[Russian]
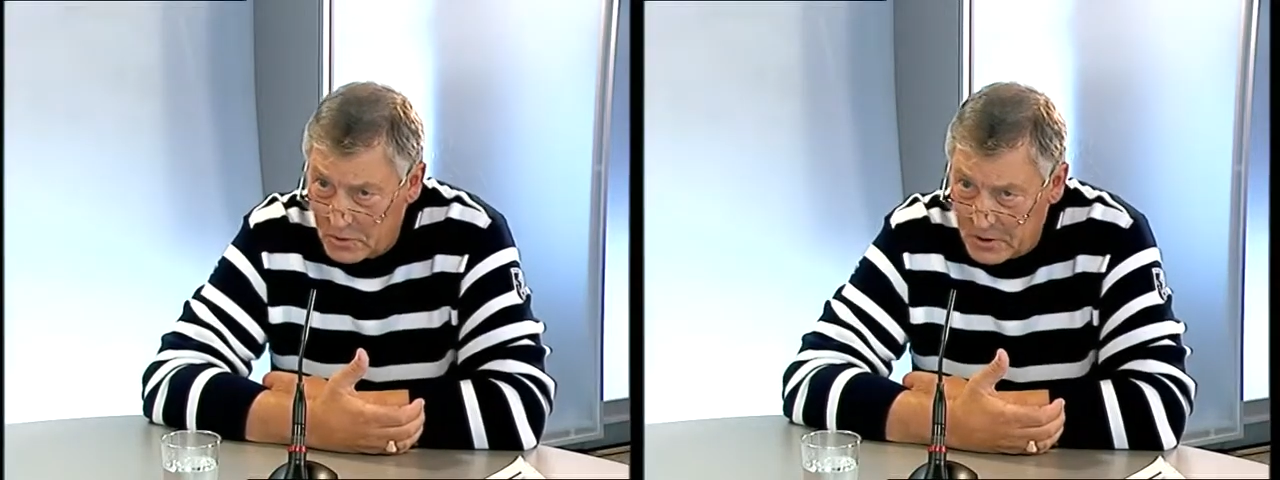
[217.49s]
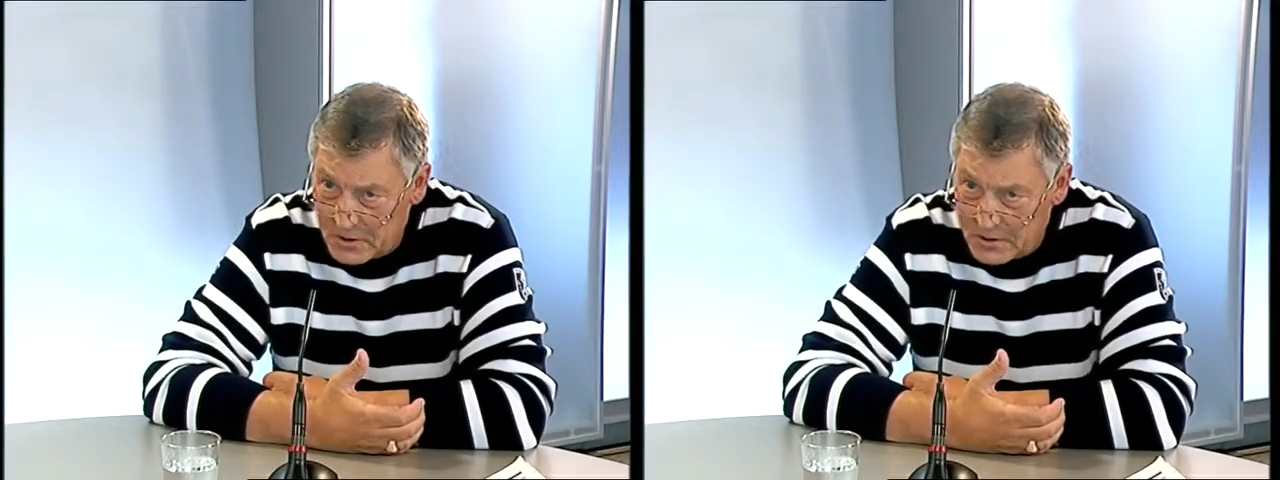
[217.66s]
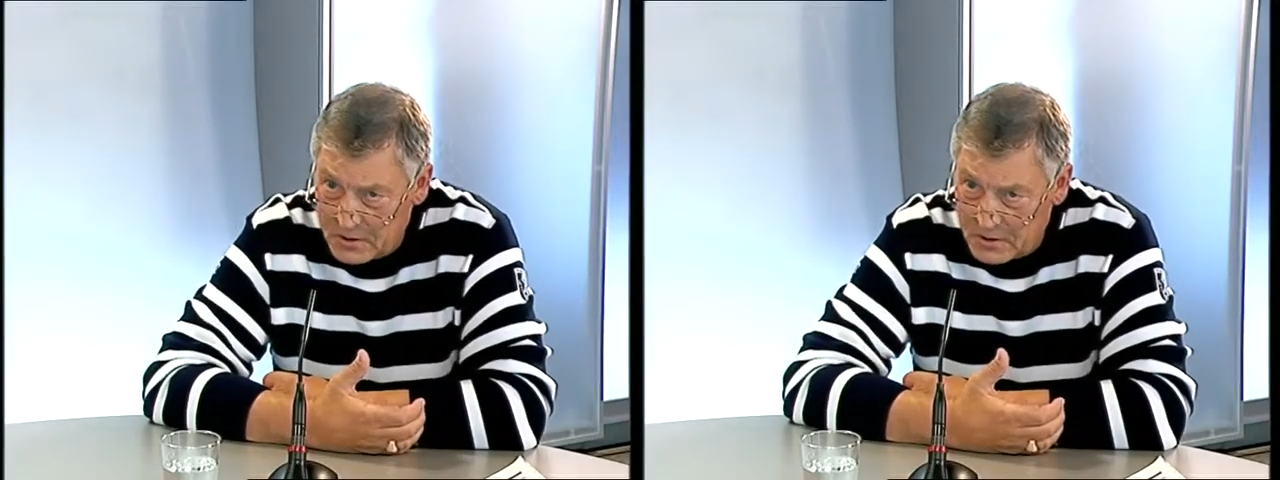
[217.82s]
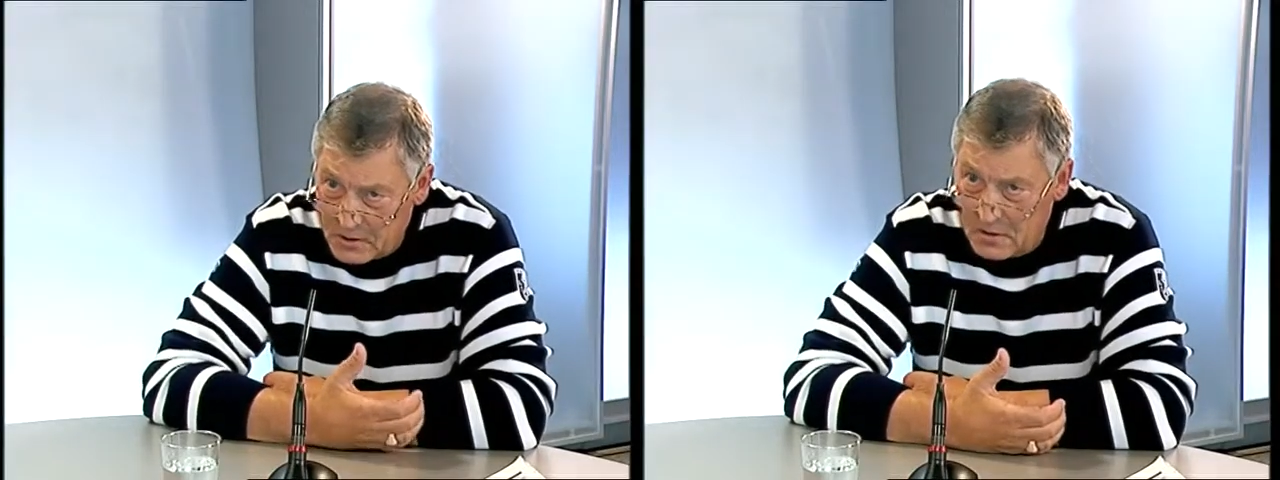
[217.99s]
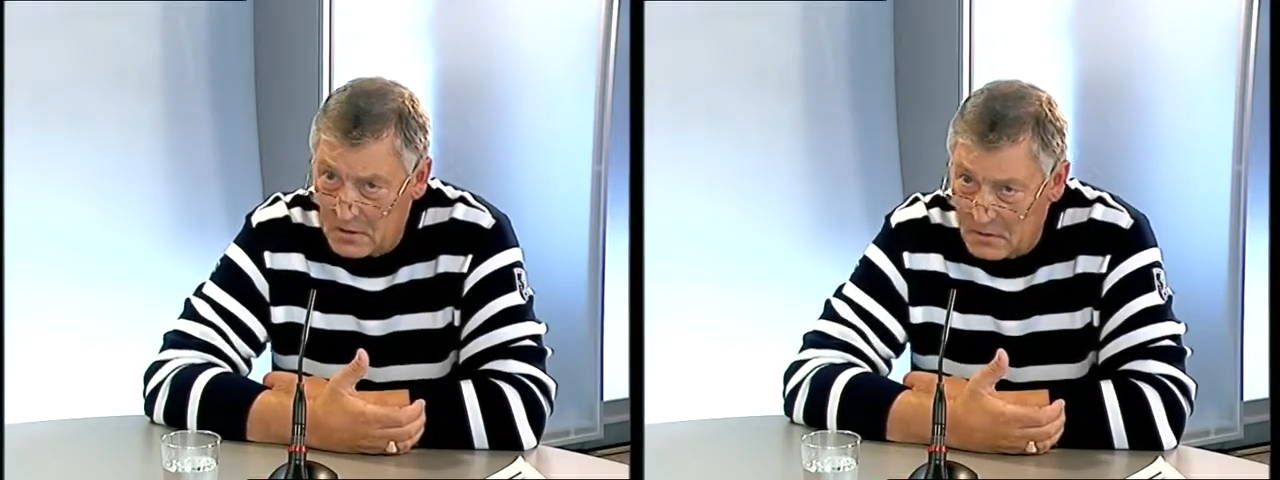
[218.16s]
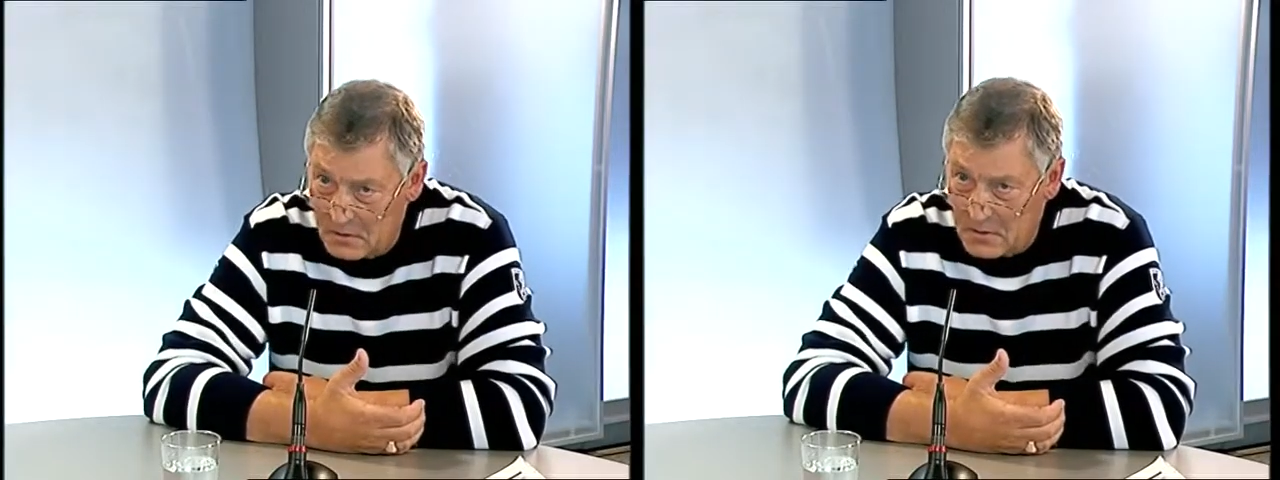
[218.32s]
жизнь,
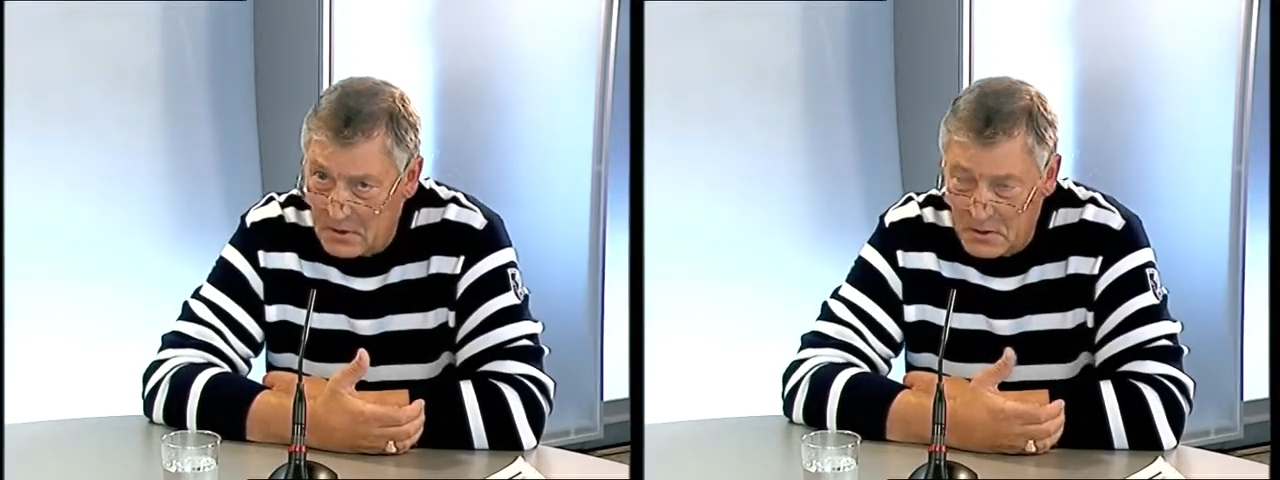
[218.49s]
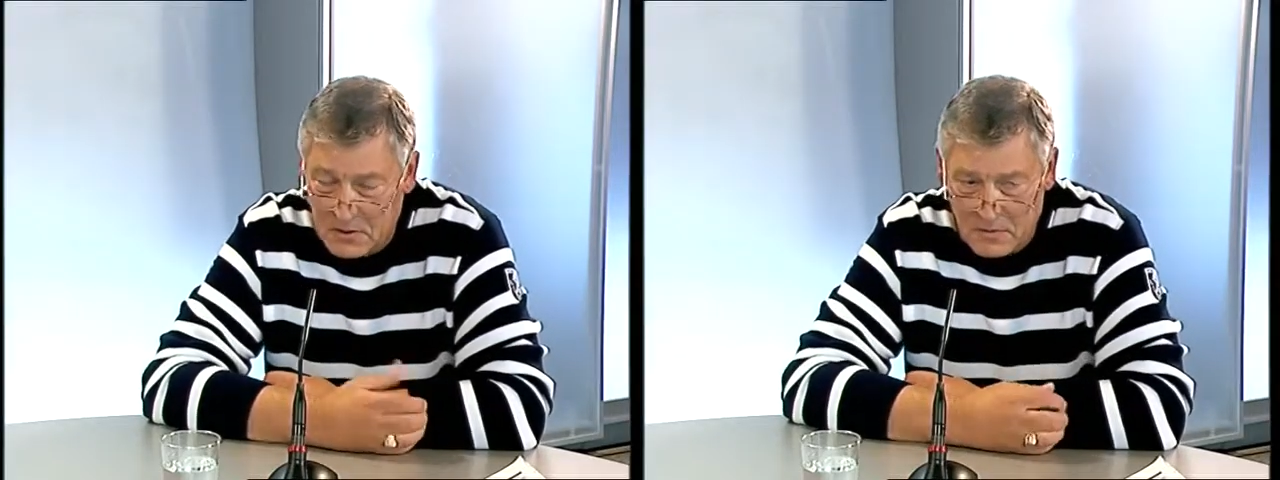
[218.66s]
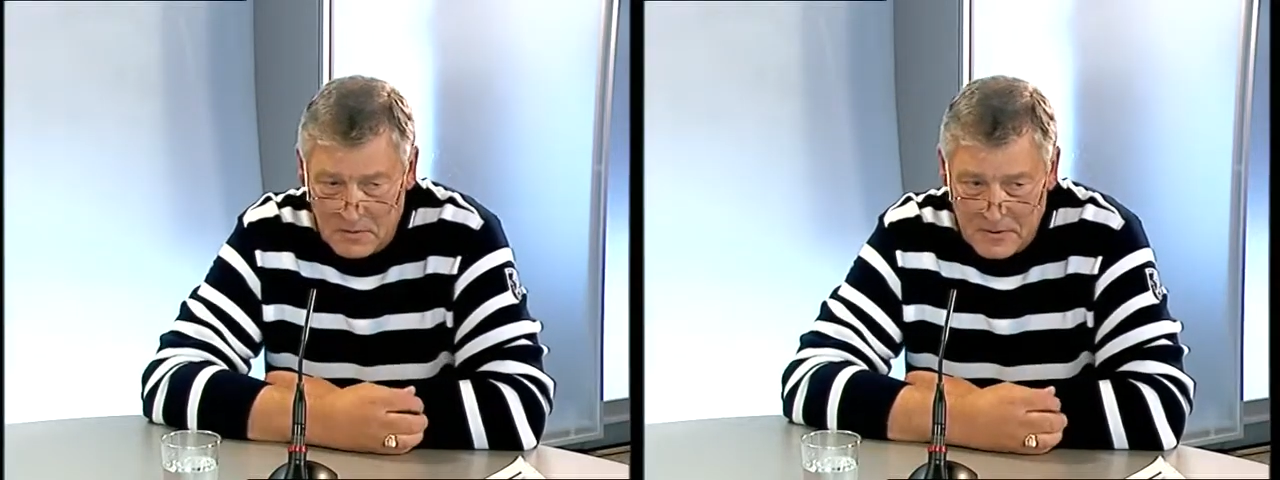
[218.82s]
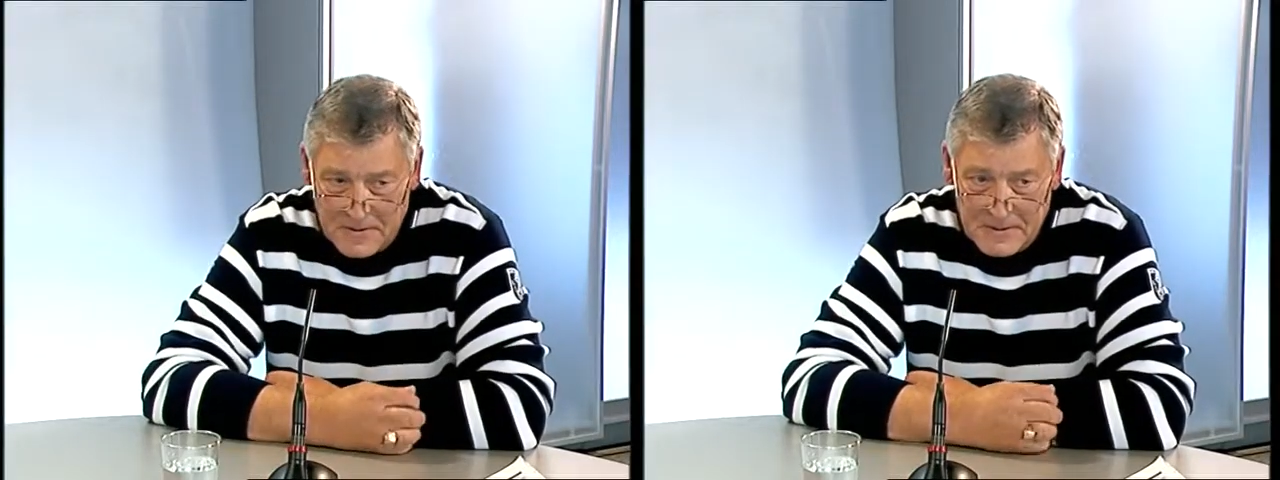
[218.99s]
это естественно.